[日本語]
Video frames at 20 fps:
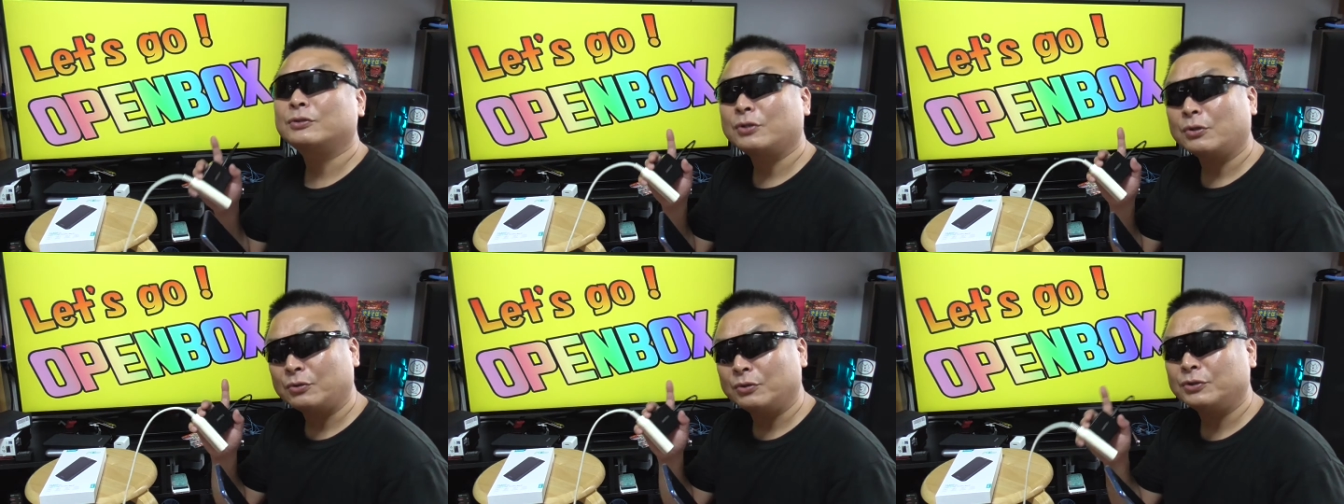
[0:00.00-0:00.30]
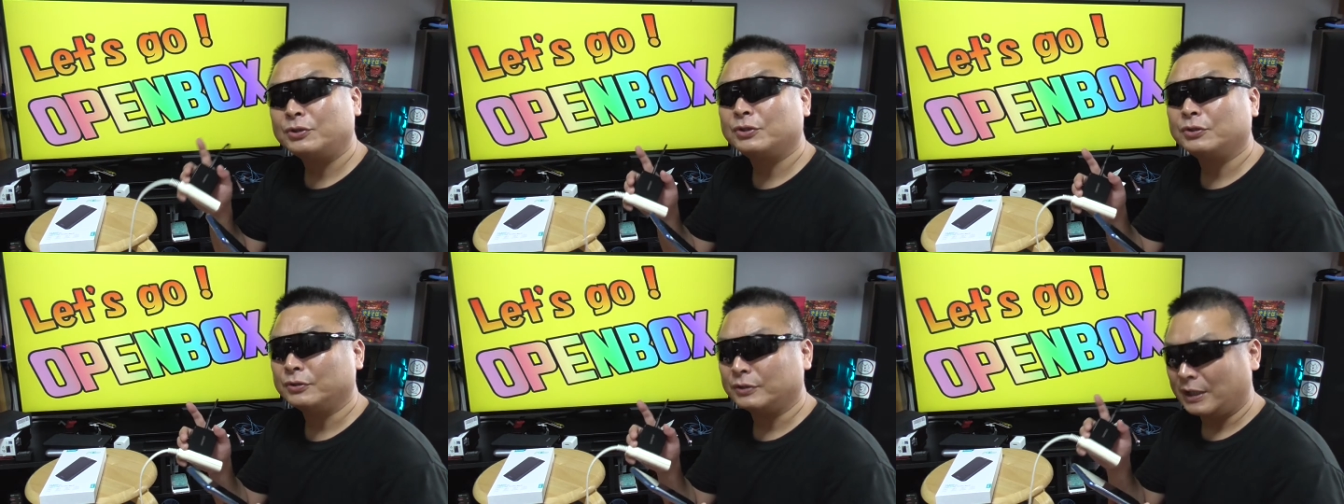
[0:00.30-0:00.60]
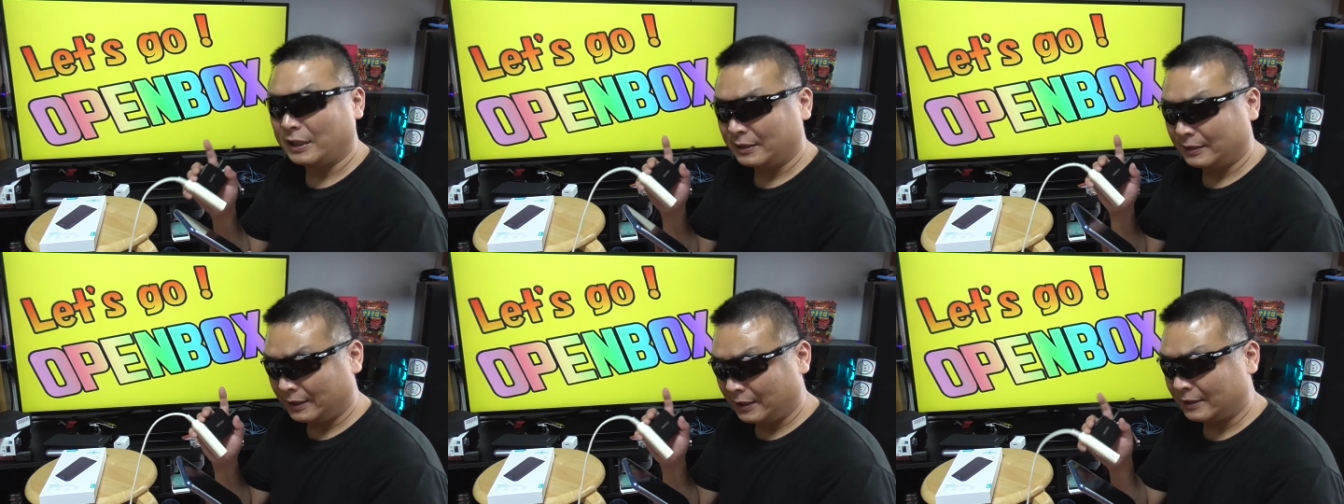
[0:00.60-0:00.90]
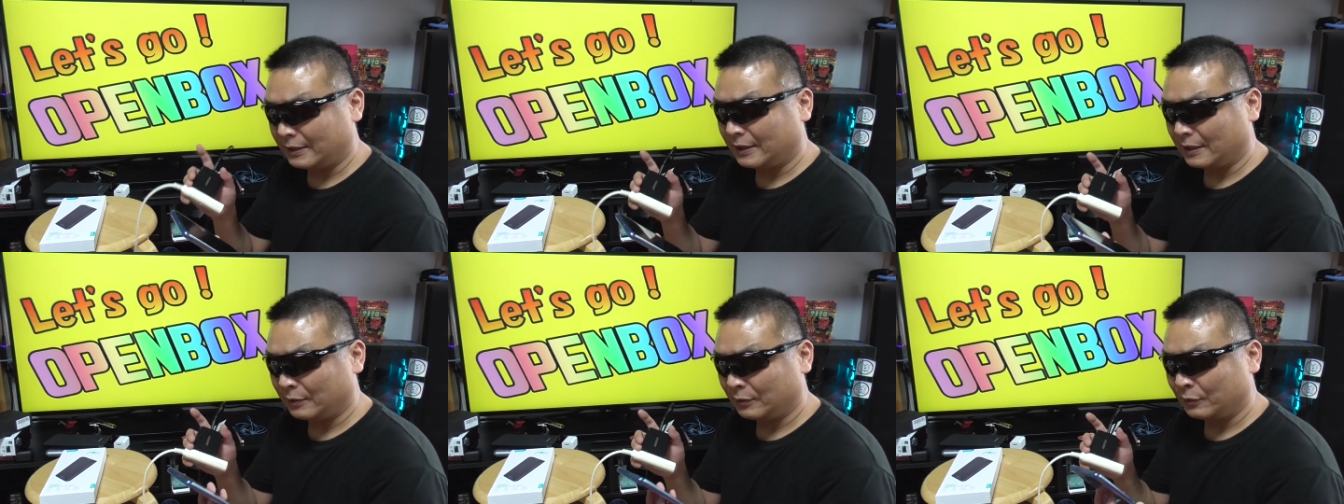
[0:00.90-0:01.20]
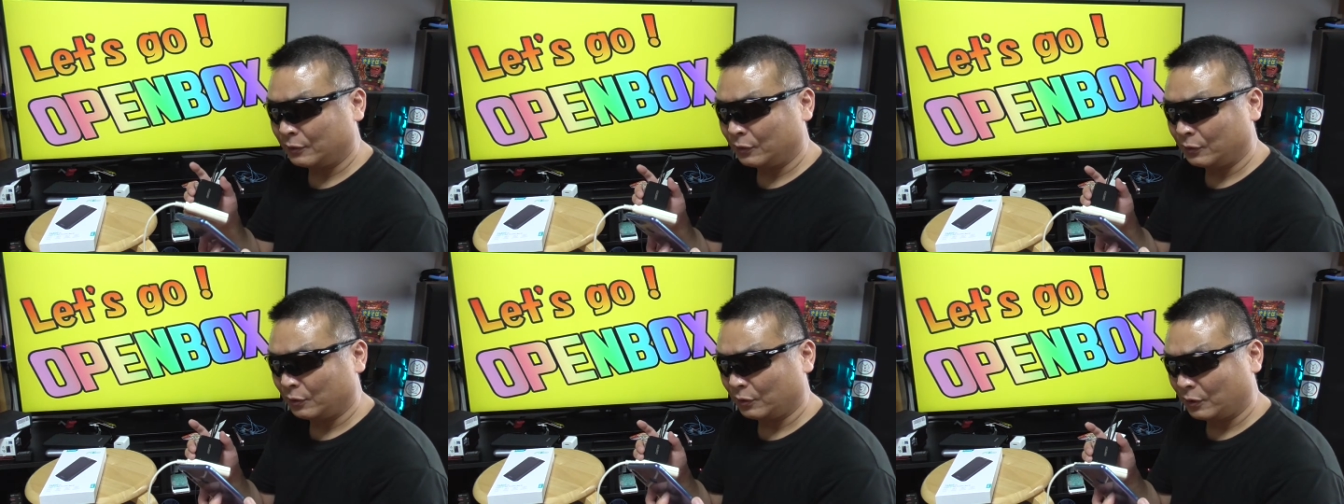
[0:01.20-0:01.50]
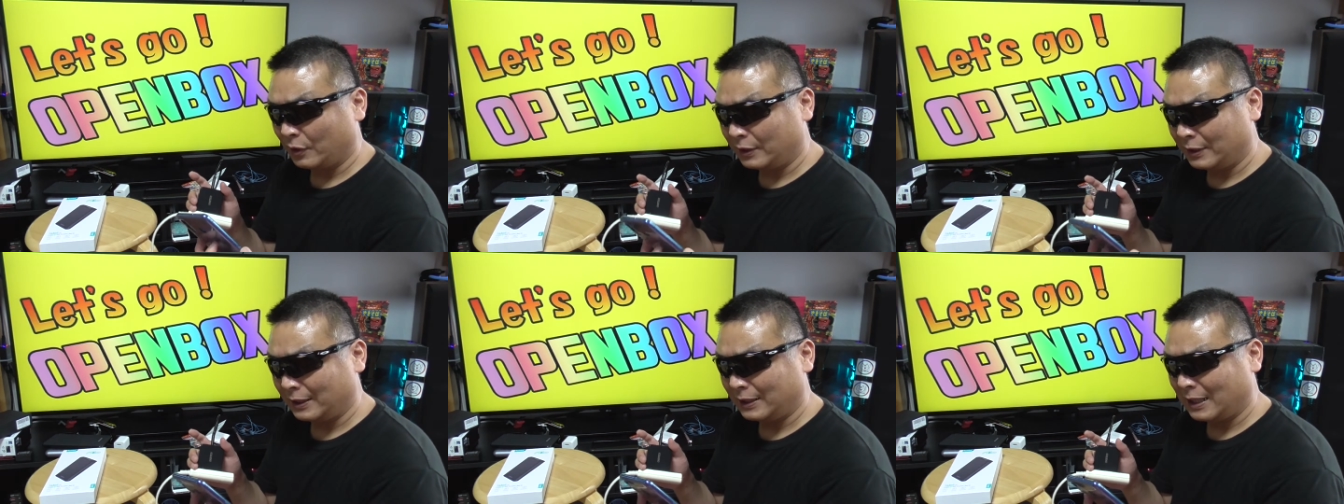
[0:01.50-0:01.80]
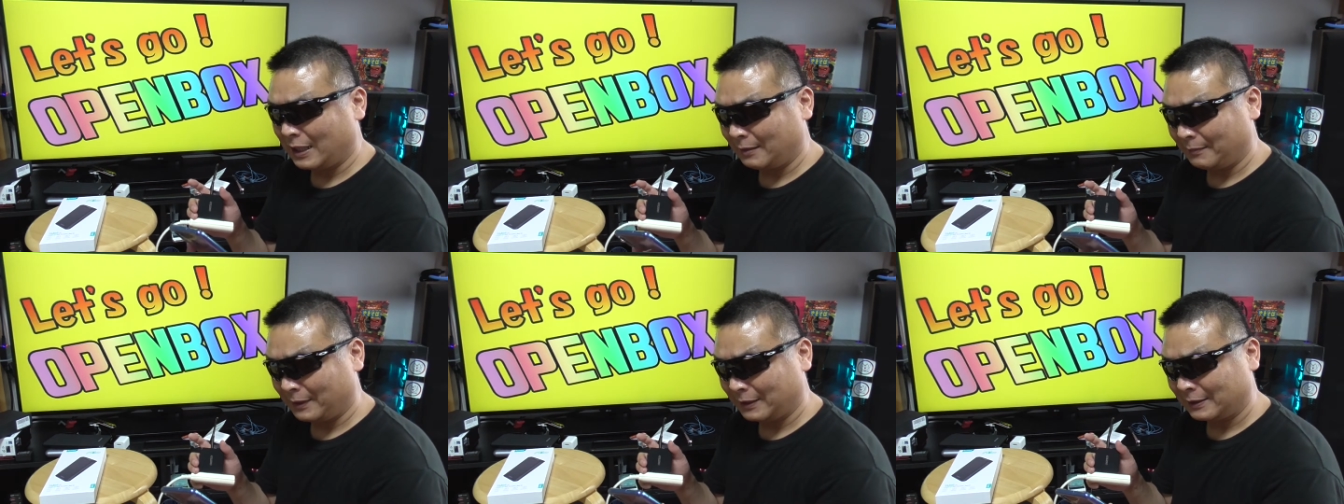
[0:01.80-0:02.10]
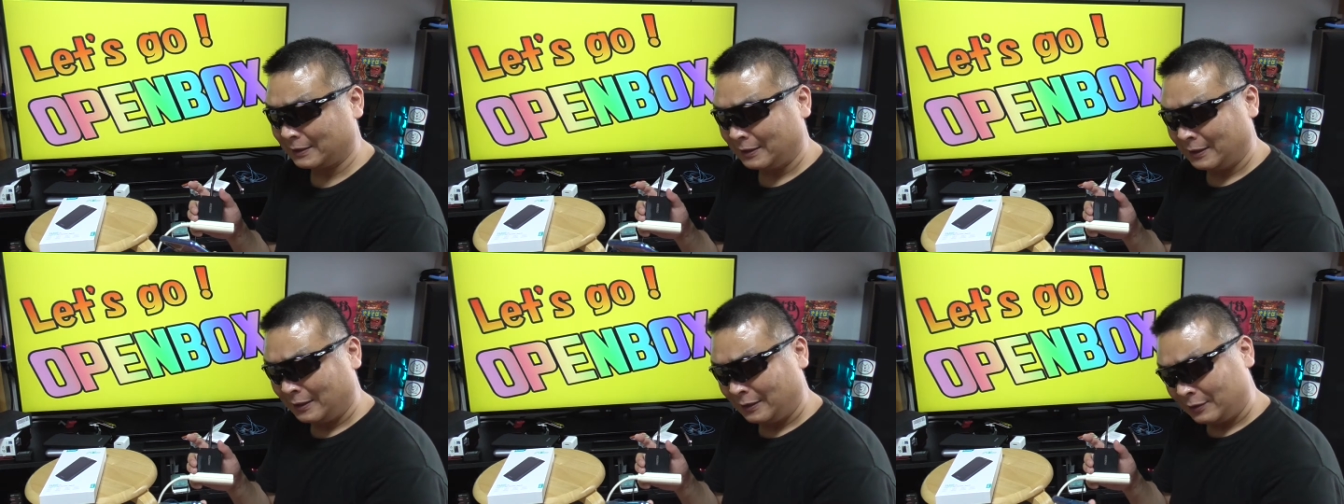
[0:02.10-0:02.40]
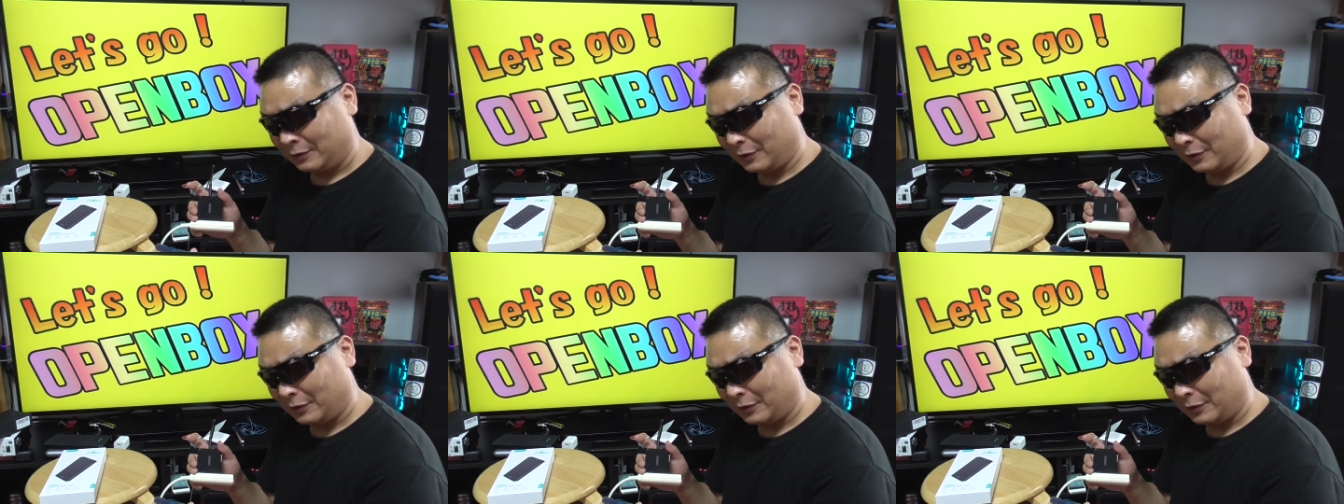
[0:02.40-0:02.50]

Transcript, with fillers: 速充電できてるということになります